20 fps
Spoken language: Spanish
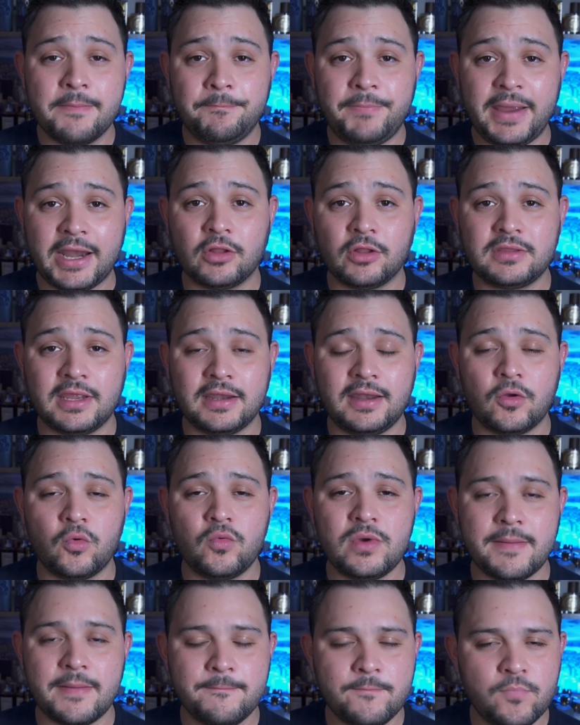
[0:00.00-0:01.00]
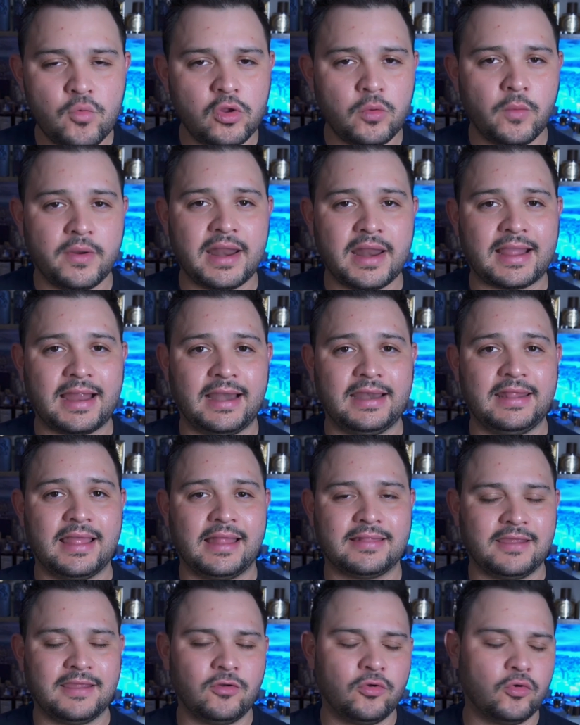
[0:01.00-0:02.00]
Pero tiene una muy buena
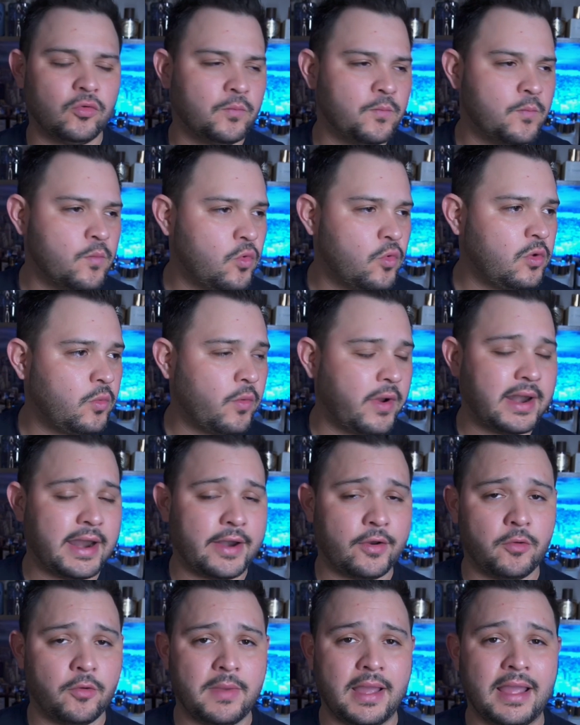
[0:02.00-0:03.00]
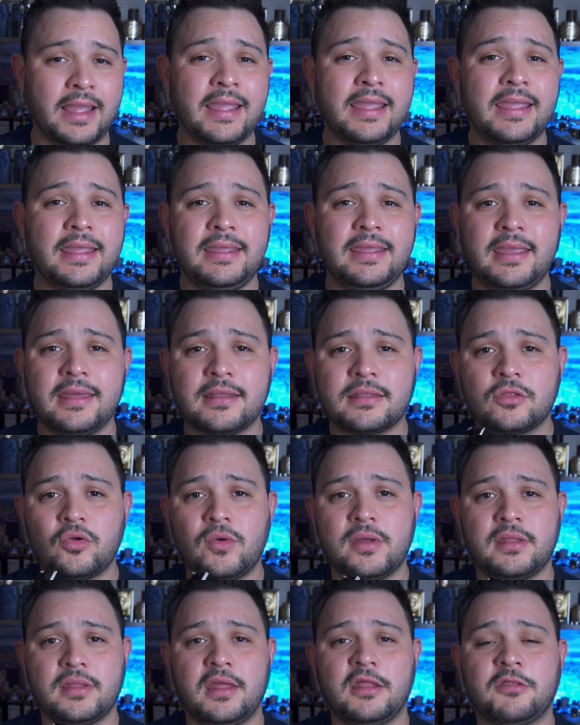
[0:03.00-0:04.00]
calidad, tiene un muy buen aroma y
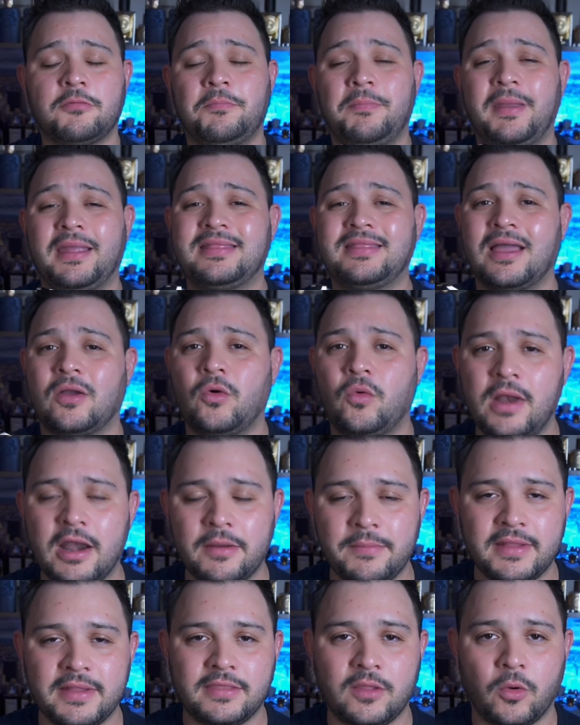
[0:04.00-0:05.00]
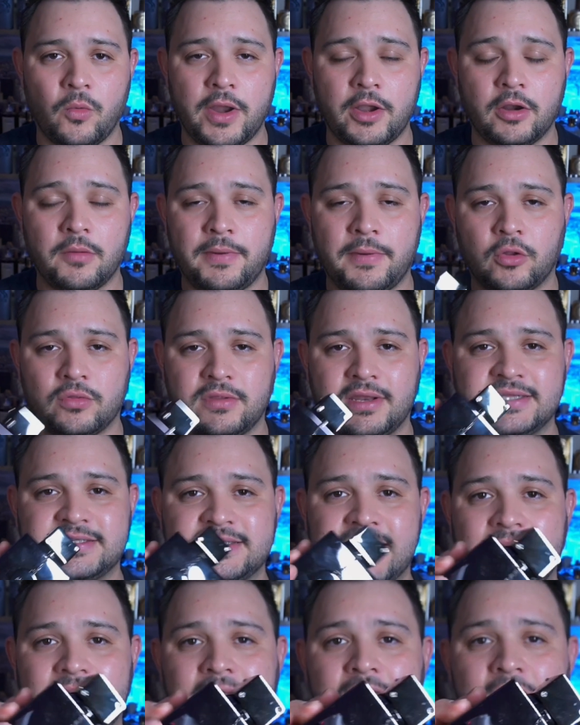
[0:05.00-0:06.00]
esto es espectacularmente bueno para
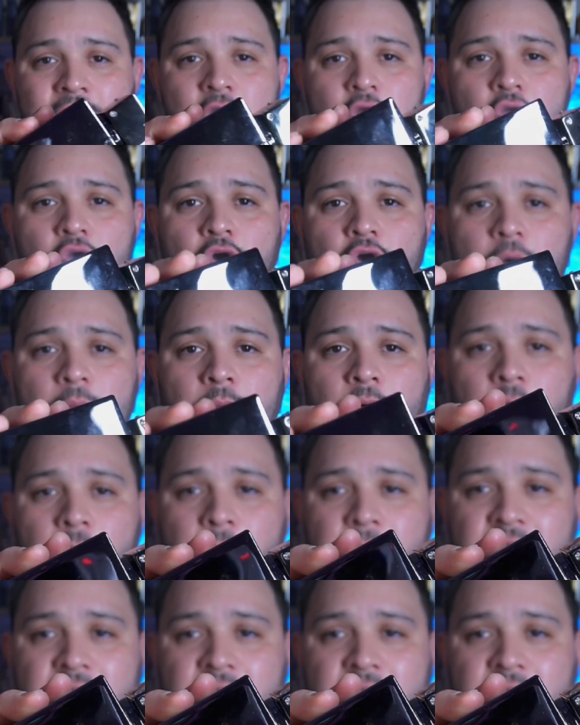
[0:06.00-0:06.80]
utilizar como